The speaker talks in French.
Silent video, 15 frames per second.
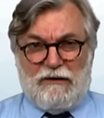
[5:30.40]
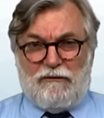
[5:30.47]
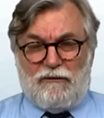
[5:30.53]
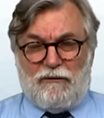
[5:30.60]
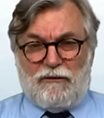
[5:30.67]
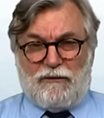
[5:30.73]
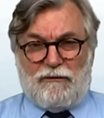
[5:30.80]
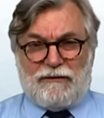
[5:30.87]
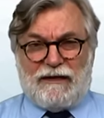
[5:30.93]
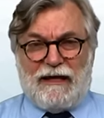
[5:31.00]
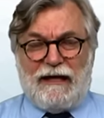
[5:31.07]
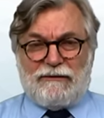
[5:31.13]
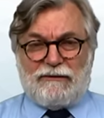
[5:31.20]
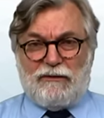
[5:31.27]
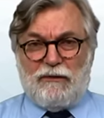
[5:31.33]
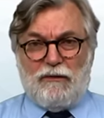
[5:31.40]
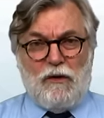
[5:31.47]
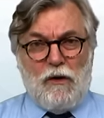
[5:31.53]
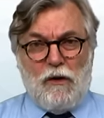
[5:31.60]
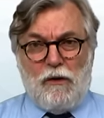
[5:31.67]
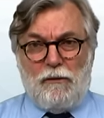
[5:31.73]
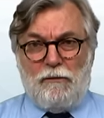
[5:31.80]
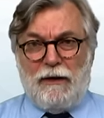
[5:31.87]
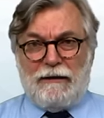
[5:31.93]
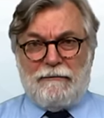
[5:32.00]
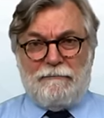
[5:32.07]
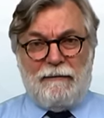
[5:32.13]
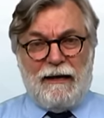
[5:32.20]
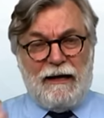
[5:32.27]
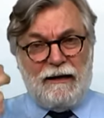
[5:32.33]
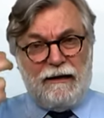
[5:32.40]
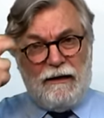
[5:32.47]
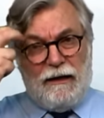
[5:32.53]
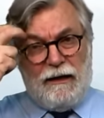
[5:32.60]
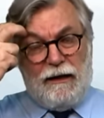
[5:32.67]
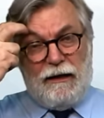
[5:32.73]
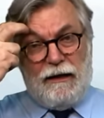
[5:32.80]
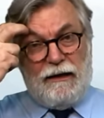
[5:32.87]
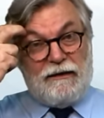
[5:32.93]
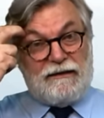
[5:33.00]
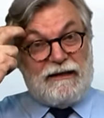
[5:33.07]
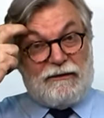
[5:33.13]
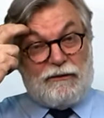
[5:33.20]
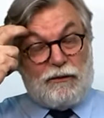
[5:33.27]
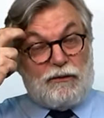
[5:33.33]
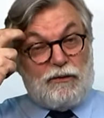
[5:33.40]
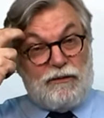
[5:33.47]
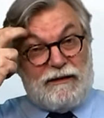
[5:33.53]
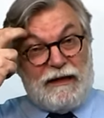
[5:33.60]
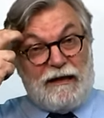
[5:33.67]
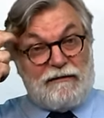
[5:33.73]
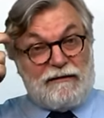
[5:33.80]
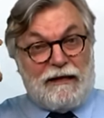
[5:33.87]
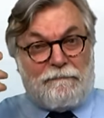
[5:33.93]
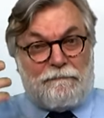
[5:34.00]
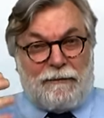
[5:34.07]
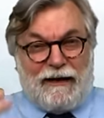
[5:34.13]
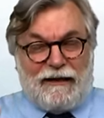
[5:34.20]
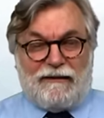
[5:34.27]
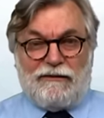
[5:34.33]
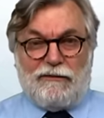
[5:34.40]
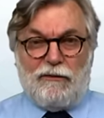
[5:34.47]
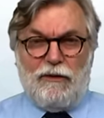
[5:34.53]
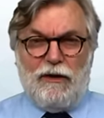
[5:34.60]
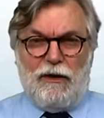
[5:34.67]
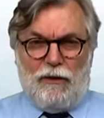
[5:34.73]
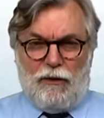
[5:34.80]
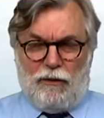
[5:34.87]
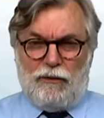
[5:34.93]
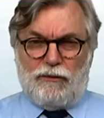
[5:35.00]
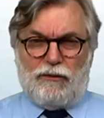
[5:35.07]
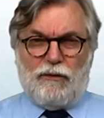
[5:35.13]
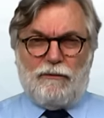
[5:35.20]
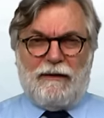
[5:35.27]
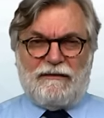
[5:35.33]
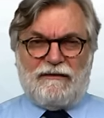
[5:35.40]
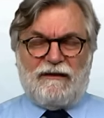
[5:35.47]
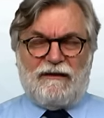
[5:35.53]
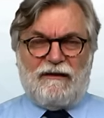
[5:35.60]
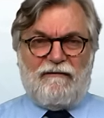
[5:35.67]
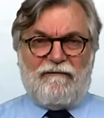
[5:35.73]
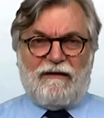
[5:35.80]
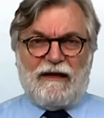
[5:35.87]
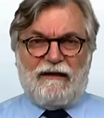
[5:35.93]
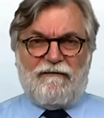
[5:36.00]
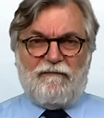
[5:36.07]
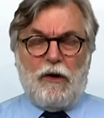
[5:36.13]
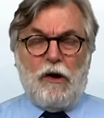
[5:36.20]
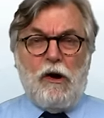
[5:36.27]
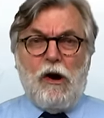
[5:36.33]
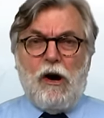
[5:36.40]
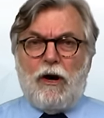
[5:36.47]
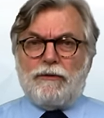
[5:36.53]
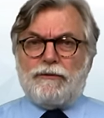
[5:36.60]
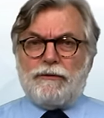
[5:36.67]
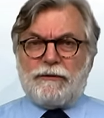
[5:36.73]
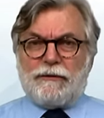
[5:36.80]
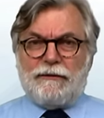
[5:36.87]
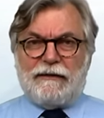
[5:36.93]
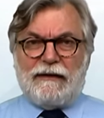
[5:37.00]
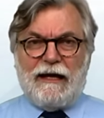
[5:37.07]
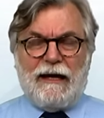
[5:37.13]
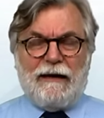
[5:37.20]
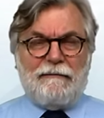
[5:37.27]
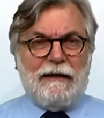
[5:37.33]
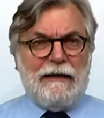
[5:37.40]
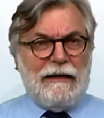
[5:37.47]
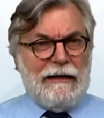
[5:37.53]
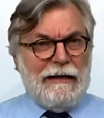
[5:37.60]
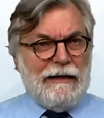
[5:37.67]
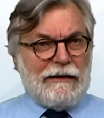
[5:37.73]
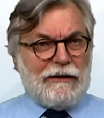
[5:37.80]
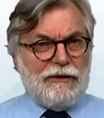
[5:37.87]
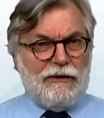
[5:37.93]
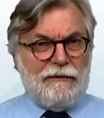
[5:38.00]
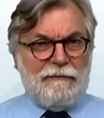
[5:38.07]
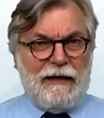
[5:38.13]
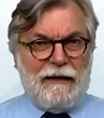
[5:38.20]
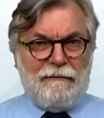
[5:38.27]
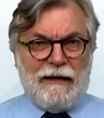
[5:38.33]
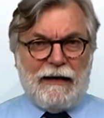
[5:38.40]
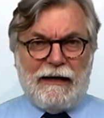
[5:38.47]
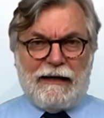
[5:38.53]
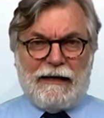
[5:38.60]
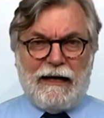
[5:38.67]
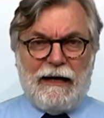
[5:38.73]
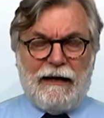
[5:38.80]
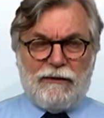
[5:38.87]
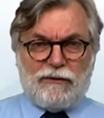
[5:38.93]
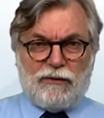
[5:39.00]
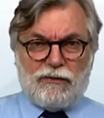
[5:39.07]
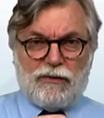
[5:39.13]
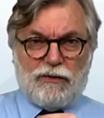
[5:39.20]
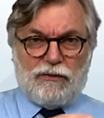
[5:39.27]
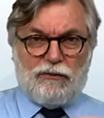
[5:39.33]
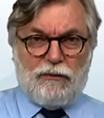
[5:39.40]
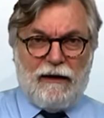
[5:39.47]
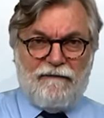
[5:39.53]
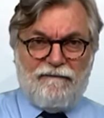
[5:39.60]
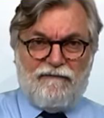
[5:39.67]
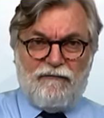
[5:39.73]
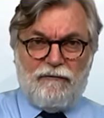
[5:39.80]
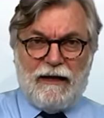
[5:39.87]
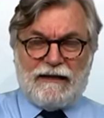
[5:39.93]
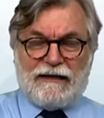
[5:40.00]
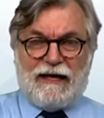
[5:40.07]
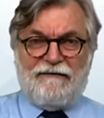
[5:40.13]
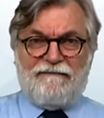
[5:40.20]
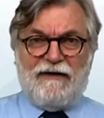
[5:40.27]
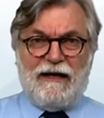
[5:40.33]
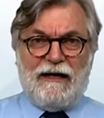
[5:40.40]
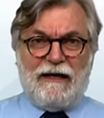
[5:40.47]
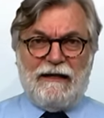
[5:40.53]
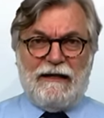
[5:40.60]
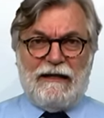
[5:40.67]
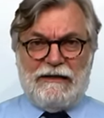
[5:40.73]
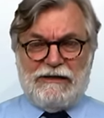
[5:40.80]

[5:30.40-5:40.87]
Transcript: on, constate constate au mois de mai, euh, cet enthousiasme, cette pression retombe assez significativement. En d'autres termes, l'économie américaine, que ce soit vue à travers